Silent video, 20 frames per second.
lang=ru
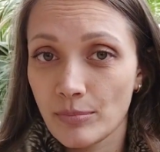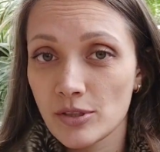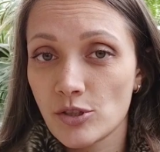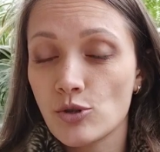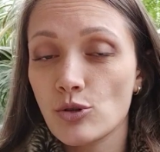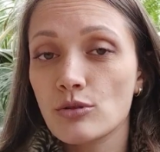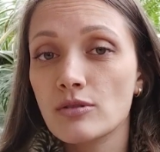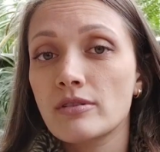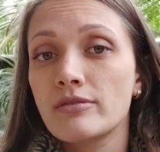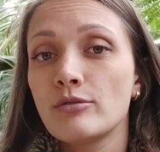
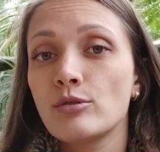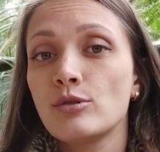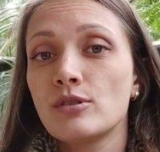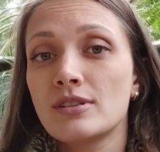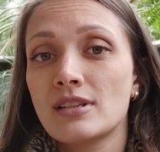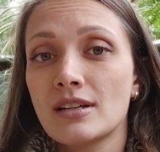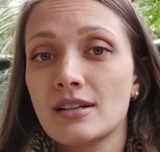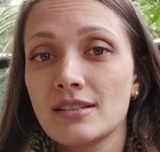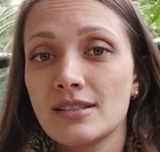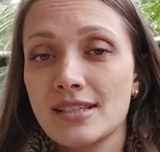подчеркиваю,
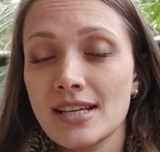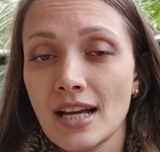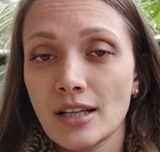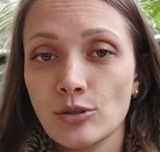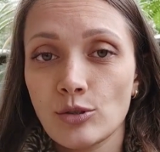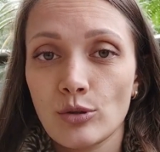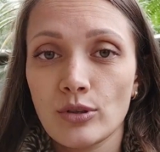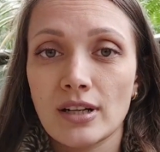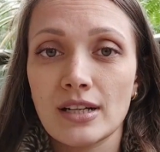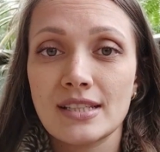
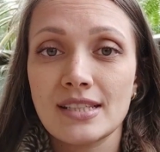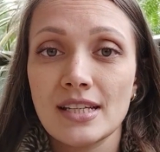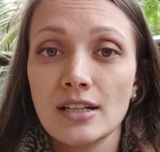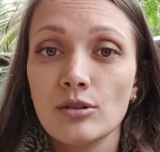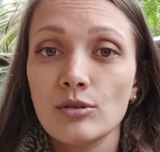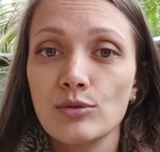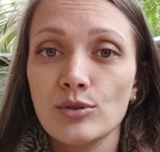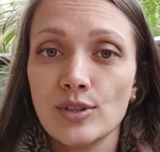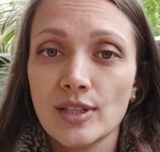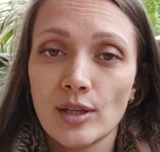израильтян, только
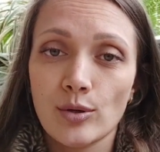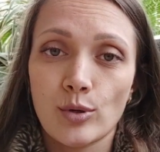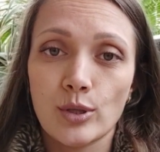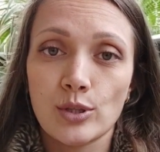тех людей,